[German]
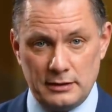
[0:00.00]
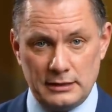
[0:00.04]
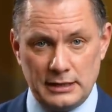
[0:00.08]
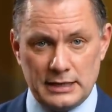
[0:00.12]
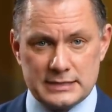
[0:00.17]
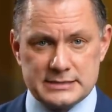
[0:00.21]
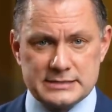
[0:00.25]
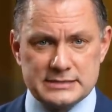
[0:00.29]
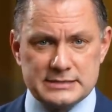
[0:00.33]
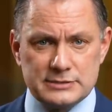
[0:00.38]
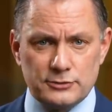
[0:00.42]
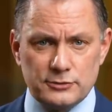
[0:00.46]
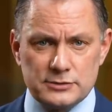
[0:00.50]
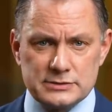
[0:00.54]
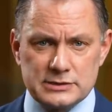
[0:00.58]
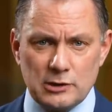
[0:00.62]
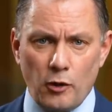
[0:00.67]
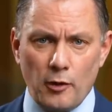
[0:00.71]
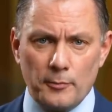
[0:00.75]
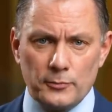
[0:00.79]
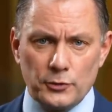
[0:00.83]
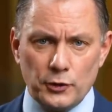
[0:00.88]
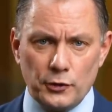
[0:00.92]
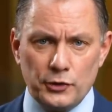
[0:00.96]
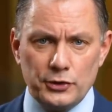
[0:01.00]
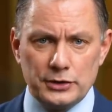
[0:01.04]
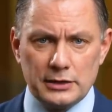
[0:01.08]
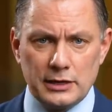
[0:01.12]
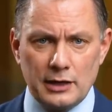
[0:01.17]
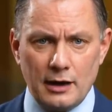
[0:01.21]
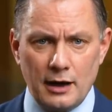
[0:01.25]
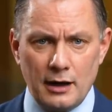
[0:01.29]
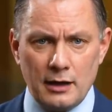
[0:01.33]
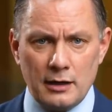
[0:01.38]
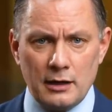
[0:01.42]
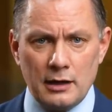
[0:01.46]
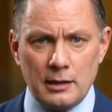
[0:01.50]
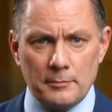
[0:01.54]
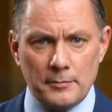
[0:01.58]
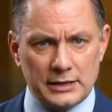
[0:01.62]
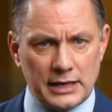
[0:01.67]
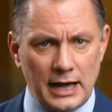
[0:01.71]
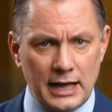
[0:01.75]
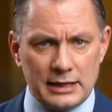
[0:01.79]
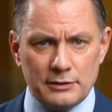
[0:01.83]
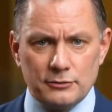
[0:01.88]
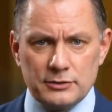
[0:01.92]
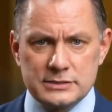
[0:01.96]
Lassen Sie uns auch im neuen Jahr
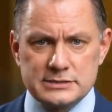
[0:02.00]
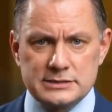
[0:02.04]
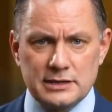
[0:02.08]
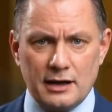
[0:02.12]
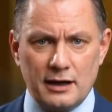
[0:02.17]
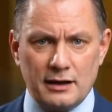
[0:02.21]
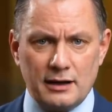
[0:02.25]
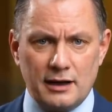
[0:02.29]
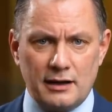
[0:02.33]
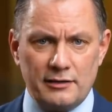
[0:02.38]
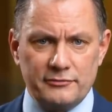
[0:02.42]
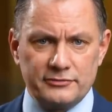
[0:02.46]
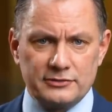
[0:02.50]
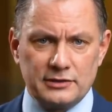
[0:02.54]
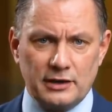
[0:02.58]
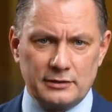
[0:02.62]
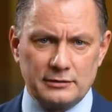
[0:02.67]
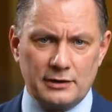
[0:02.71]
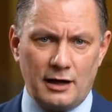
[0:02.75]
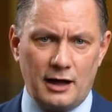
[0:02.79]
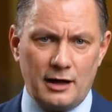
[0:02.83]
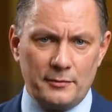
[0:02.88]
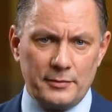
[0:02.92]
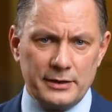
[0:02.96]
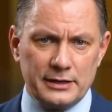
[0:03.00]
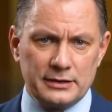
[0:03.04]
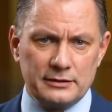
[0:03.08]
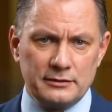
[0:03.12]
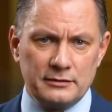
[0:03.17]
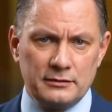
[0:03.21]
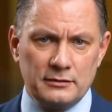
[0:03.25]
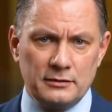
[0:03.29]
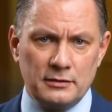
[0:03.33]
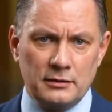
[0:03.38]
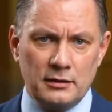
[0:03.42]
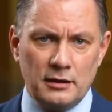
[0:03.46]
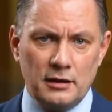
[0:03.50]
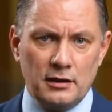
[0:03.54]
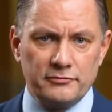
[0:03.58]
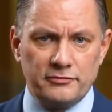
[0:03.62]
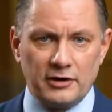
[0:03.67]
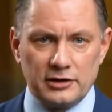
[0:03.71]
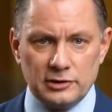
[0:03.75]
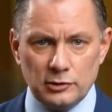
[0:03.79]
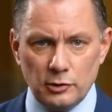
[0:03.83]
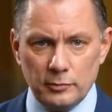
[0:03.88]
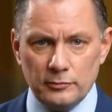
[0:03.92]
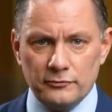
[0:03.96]
mit all unserer Kraft daran arbeiten,
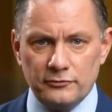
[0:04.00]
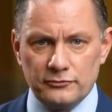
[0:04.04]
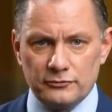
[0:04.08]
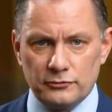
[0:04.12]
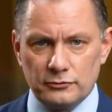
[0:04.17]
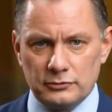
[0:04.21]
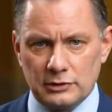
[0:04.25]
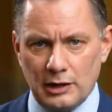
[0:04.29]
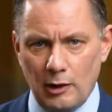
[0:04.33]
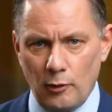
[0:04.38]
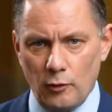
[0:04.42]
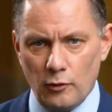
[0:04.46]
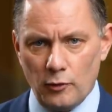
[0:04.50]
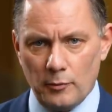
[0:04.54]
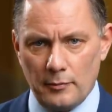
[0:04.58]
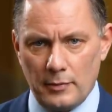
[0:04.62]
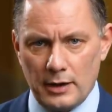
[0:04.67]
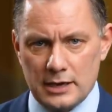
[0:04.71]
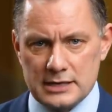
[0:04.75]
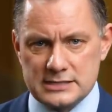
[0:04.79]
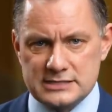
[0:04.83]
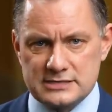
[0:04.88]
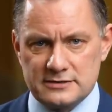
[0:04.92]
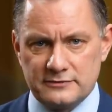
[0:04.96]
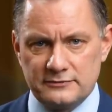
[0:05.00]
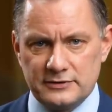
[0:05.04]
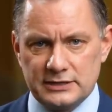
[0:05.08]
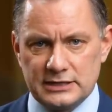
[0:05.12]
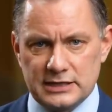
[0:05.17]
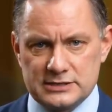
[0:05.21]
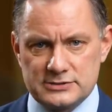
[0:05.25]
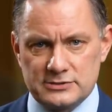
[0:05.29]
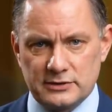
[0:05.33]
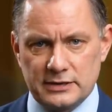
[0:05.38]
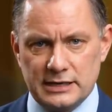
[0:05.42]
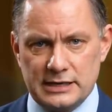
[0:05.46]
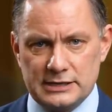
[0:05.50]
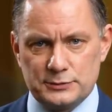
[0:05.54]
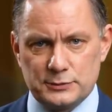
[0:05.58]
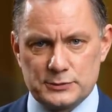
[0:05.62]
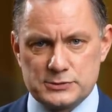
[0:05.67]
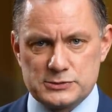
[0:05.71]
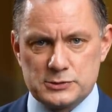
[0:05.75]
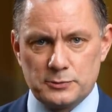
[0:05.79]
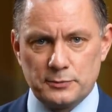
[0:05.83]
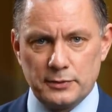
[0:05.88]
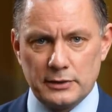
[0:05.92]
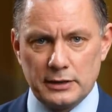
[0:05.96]
Vernunft und Augenmaß wieder zur
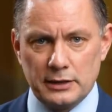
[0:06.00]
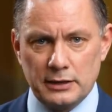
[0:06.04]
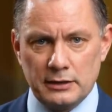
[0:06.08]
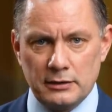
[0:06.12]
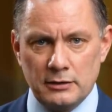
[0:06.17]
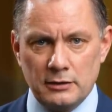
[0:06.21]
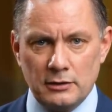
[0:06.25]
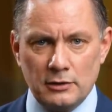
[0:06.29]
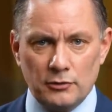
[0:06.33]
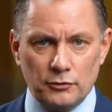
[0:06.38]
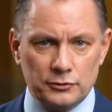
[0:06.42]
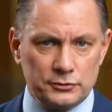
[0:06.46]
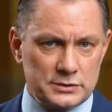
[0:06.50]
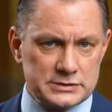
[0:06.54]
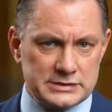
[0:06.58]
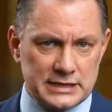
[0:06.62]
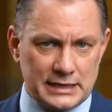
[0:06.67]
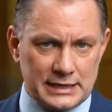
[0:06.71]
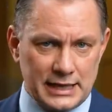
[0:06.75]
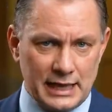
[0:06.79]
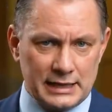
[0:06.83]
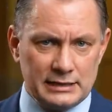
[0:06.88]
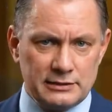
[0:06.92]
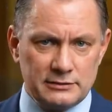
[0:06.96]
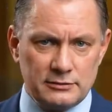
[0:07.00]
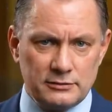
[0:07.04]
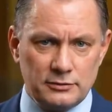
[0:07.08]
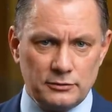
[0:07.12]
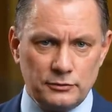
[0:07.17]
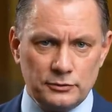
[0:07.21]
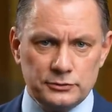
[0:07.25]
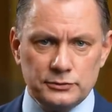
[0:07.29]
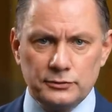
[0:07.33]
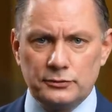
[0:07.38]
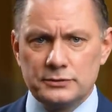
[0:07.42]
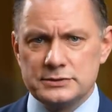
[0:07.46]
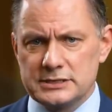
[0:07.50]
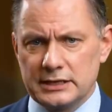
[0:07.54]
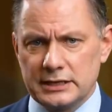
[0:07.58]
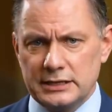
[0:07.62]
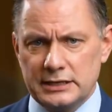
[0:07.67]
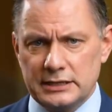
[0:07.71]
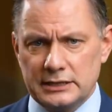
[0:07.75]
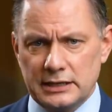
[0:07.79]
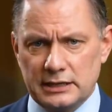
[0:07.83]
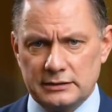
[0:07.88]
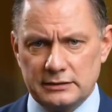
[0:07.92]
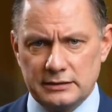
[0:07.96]
Geltung zu bringen und unser Land und unsere
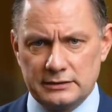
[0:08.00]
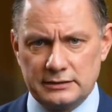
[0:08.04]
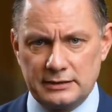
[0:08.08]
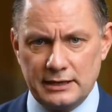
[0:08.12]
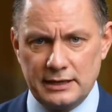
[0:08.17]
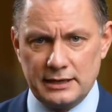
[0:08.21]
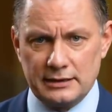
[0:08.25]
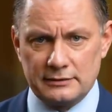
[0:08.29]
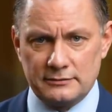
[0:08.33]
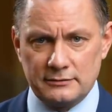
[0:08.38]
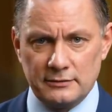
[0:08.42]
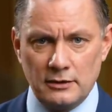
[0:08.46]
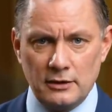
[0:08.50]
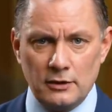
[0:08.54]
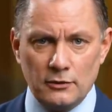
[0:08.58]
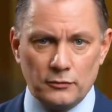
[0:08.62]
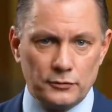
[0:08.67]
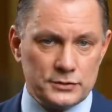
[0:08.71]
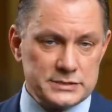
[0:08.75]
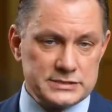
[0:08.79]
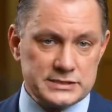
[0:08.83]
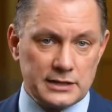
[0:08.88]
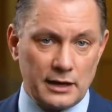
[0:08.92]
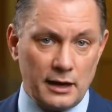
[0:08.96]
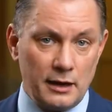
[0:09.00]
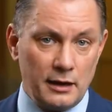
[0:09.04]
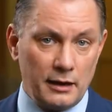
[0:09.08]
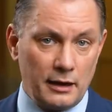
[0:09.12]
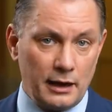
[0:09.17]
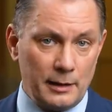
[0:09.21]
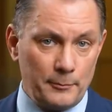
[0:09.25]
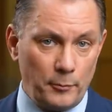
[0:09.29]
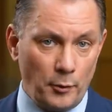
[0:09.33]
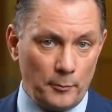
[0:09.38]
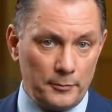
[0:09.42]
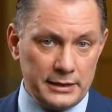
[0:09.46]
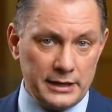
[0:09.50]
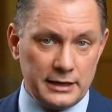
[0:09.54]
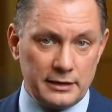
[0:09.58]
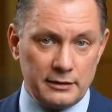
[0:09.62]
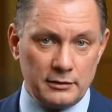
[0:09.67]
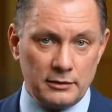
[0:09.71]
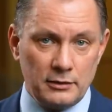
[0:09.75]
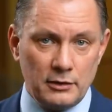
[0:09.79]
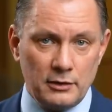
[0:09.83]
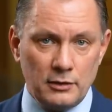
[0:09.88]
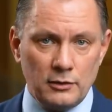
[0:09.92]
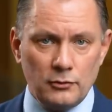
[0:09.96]
Identität, unsere
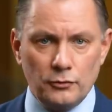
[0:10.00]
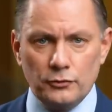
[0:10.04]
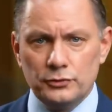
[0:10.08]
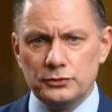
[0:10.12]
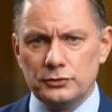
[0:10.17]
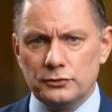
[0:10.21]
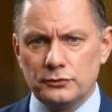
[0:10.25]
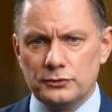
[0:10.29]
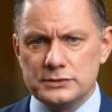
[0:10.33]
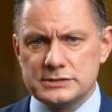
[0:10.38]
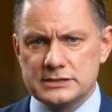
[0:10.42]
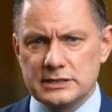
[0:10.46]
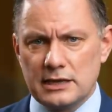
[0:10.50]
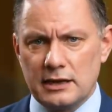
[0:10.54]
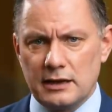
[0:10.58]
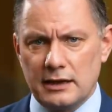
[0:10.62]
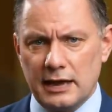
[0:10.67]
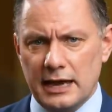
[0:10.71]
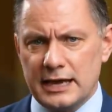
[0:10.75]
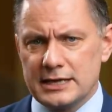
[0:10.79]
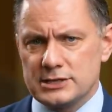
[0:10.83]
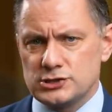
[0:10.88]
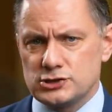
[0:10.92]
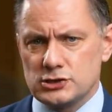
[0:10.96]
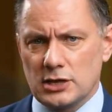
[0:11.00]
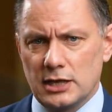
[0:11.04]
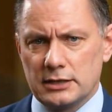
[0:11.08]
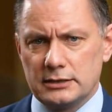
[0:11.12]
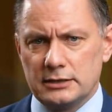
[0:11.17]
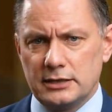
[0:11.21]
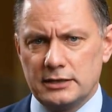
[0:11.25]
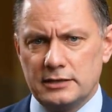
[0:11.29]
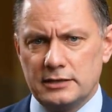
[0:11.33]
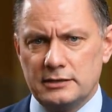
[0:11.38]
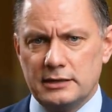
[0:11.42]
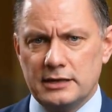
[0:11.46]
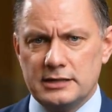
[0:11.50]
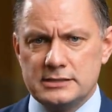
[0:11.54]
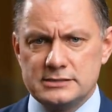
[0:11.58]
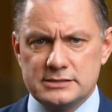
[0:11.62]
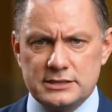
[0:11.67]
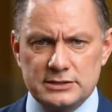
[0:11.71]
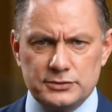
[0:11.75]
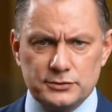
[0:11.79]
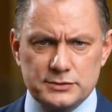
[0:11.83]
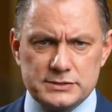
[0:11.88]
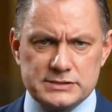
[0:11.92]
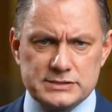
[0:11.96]
Republik und unsere rechtsstaatlichen
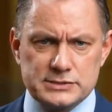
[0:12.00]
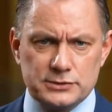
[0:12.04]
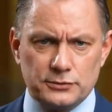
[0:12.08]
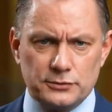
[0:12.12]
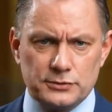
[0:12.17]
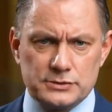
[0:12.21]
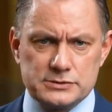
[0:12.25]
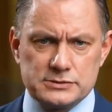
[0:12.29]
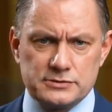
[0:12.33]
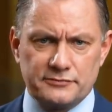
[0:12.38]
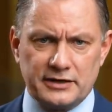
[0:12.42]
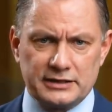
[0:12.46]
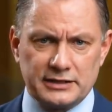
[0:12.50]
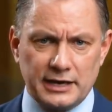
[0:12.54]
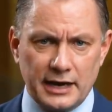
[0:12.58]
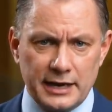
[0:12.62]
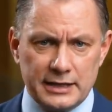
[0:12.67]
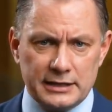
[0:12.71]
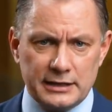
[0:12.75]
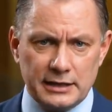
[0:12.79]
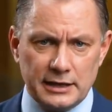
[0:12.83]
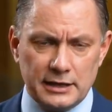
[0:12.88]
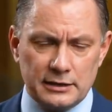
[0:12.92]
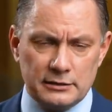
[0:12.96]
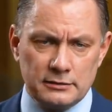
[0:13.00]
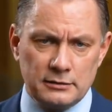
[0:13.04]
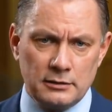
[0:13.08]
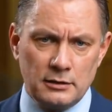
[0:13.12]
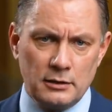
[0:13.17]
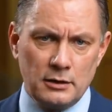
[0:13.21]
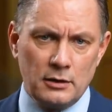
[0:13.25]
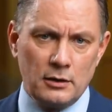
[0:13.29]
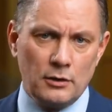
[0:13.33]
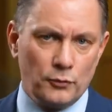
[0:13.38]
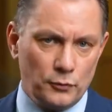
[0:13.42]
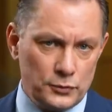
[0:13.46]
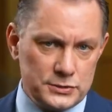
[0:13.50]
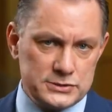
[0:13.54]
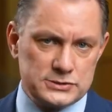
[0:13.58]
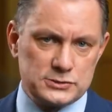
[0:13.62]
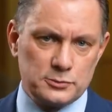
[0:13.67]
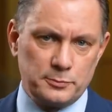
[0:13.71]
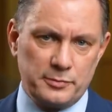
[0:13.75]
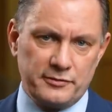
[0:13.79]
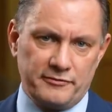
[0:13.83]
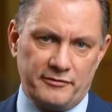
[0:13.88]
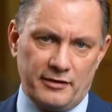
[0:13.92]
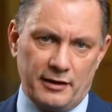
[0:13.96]
Institutionen zu verteidigen und
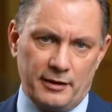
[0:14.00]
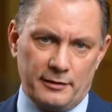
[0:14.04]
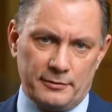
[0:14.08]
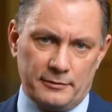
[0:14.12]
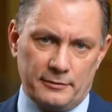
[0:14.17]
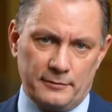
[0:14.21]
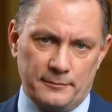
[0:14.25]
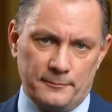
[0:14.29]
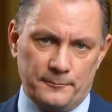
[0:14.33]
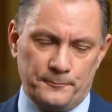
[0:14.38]
zu bewahren.